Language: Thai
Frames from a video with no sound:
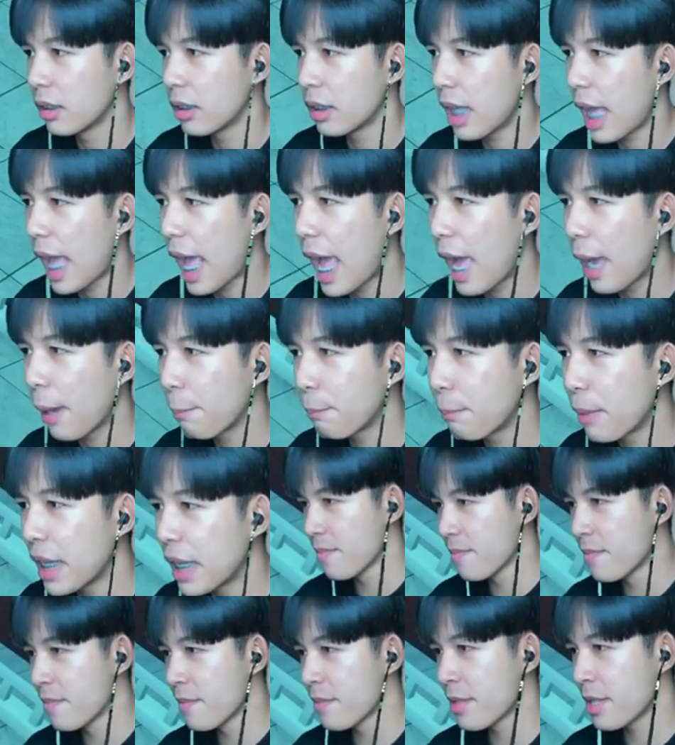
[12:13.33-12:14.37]
อ้างปิ
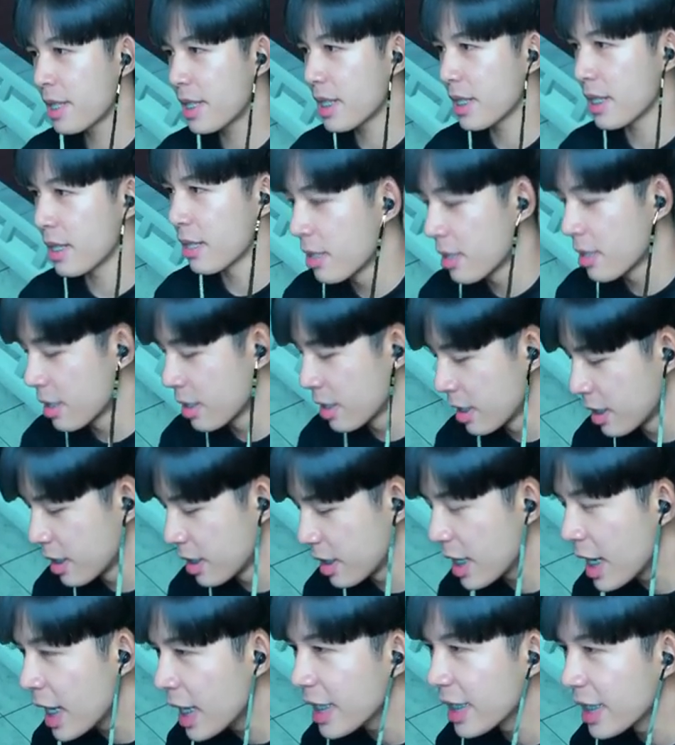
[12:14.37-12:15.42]
งฮึ
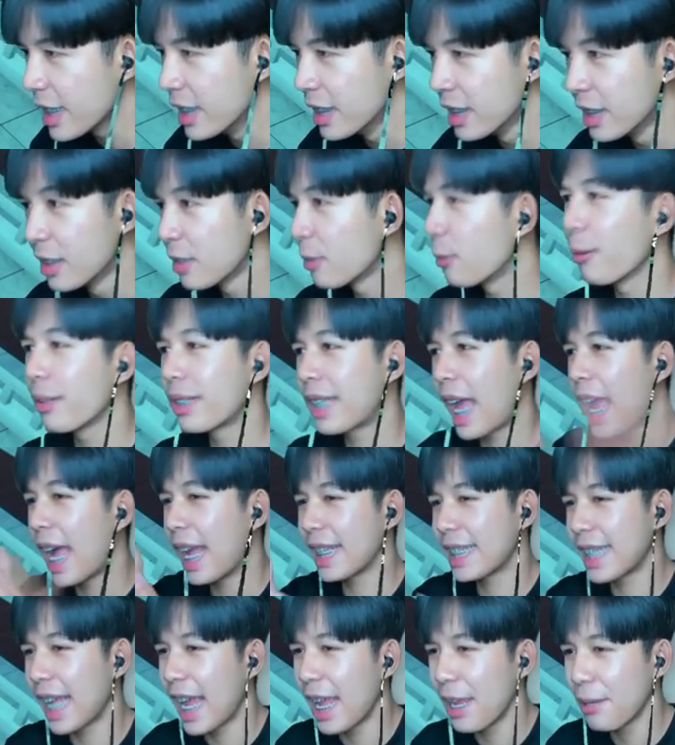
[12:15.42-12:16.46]
กูสาย
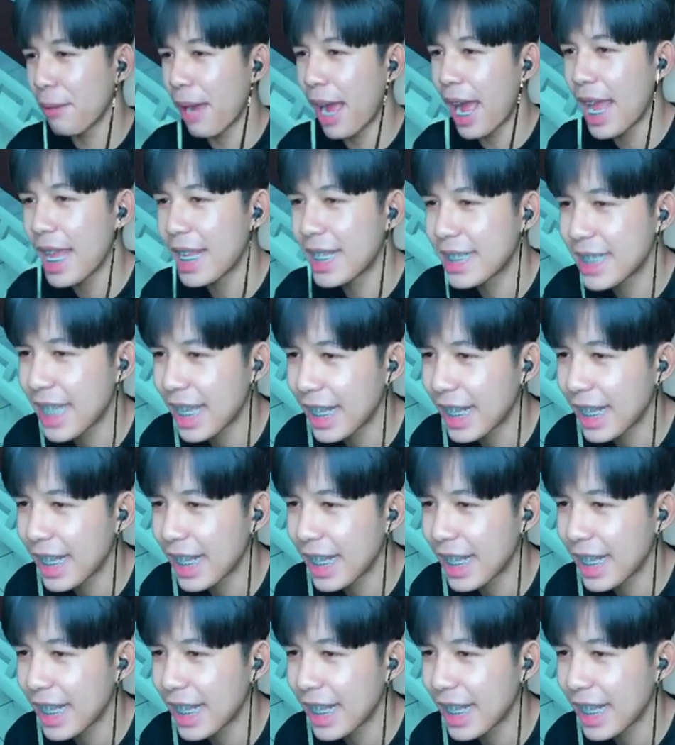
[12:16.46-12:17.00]
ใจว่ะไอ้สัต